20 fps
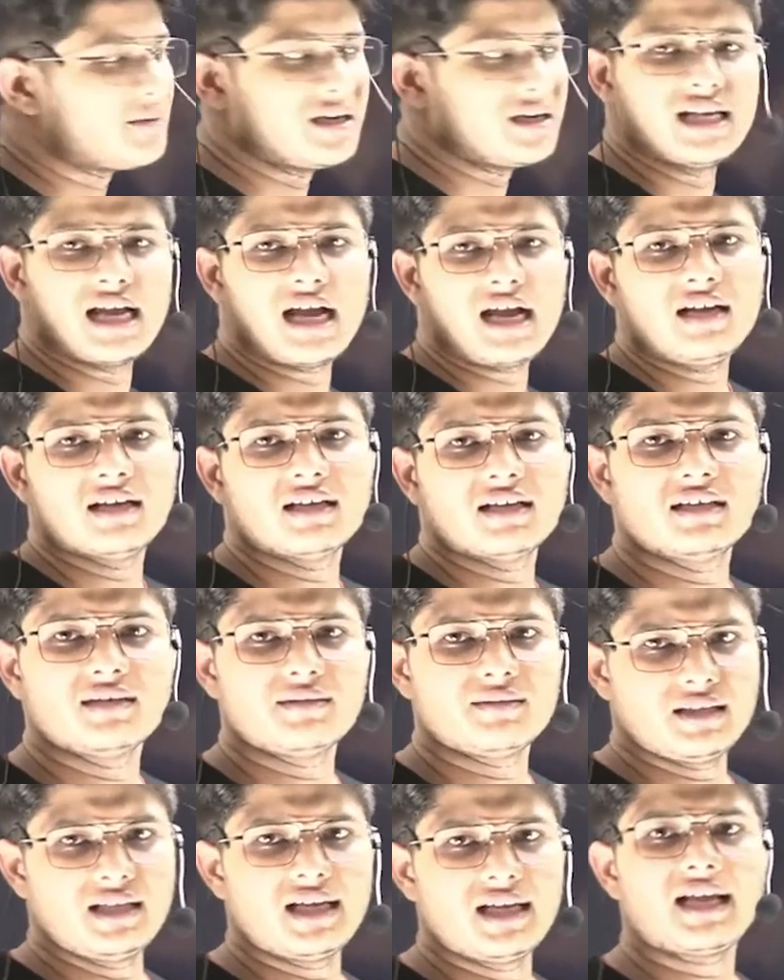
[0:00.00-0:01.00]
भैया
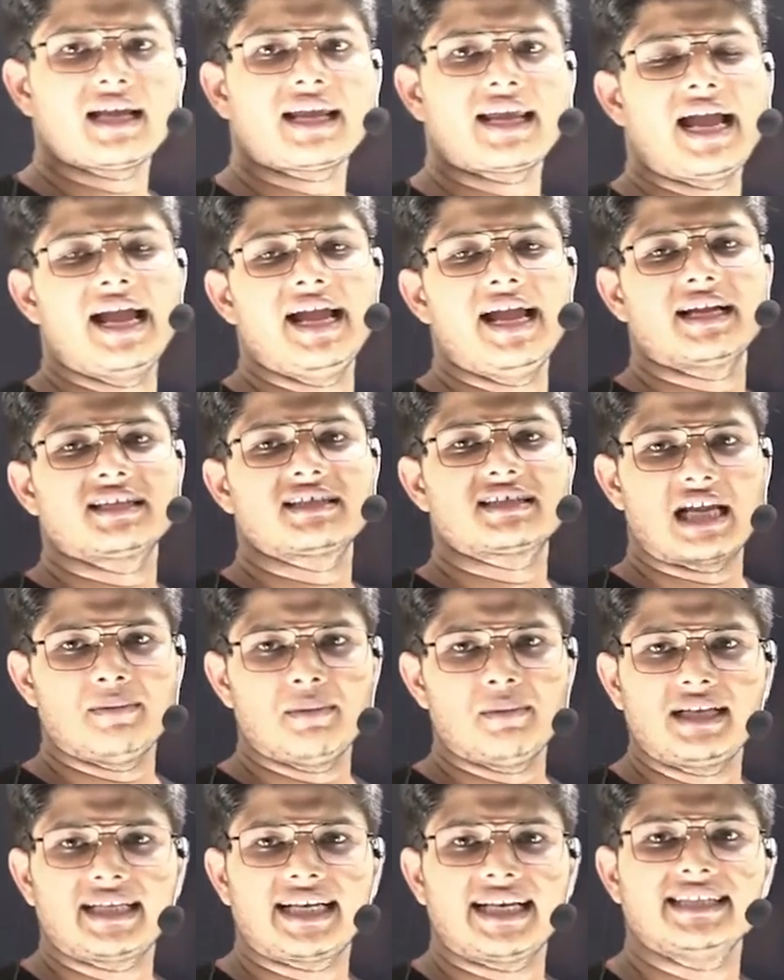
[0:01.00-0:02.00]
ये क्या है
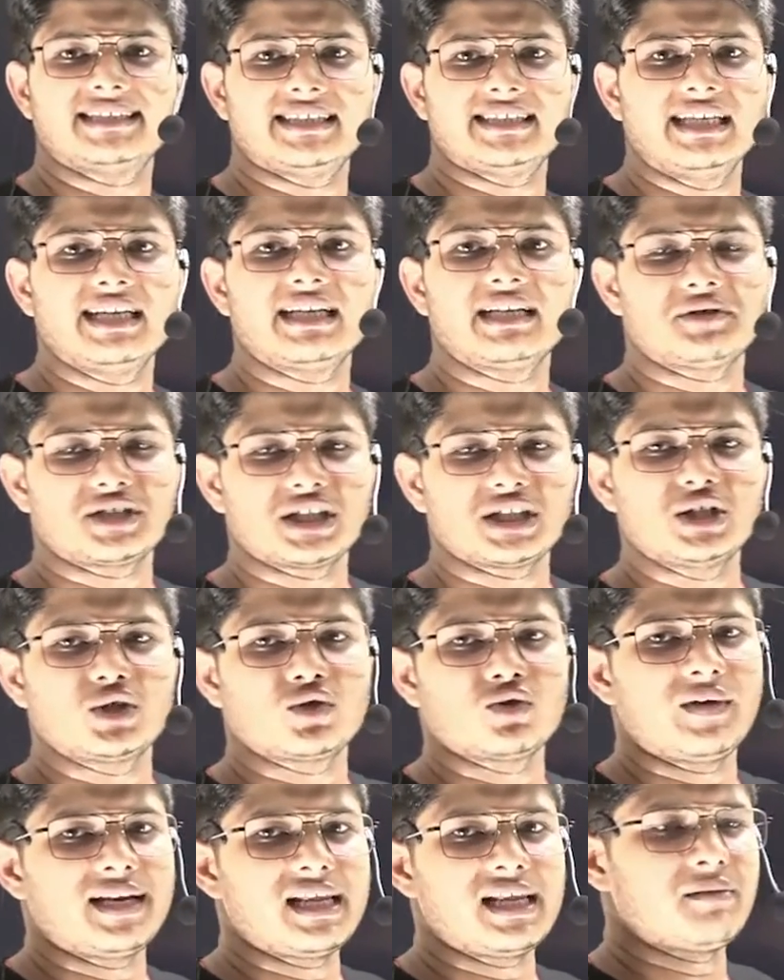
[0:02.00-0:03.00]
साइमल्टेनियस लीनियर इक्वेशन इन
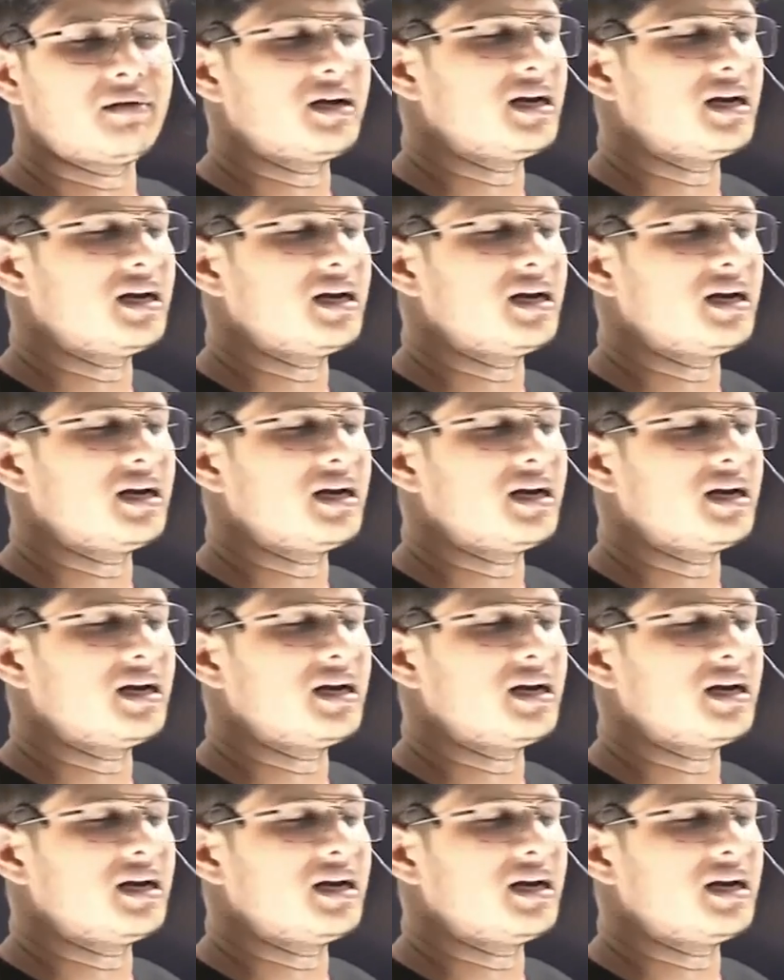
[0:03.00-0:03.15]
टू वेरिएबल